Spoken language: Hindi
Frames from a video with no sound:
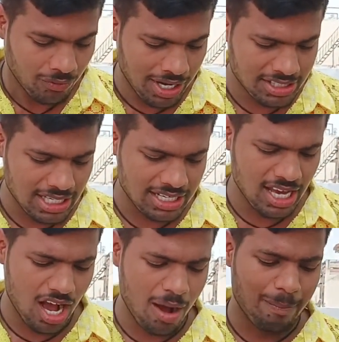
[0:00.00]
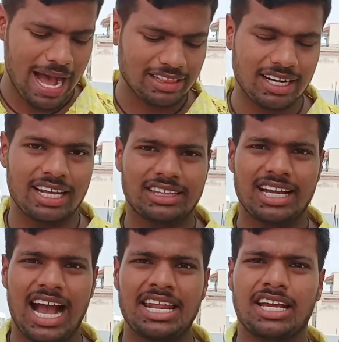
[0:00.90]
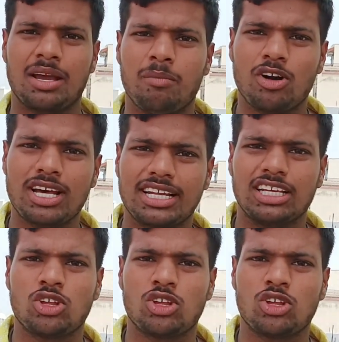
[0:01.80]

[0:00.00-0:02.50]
वहीं चलिए अब बात कर लेते हैं गाने के मॉडल